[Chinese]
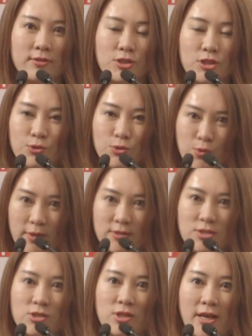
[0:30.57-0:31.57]
精专
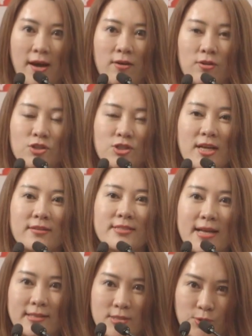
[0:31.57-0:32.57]
治疗、上
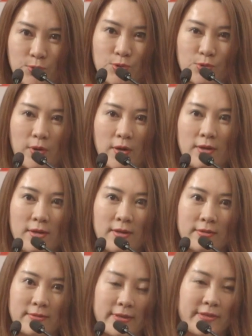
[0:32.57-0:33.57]
下求索
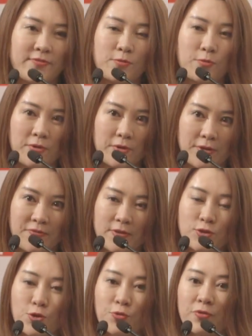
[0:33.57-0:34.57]
的一对一份
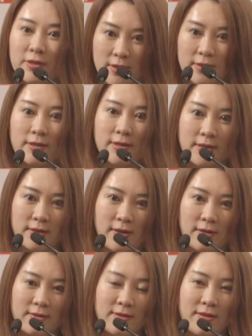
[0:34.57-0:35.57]
充分认可。
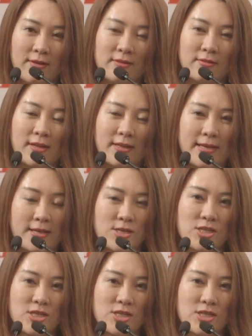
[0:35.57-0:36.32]
那也